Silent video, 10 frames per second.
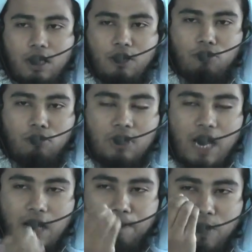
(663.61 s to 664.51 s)
কিন্তু
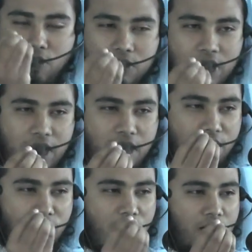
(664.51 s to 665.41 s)
তারপরও তাদের
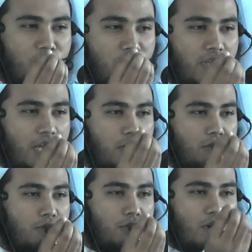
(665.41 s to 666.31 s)
হৃদয়ের মধ্যে একটু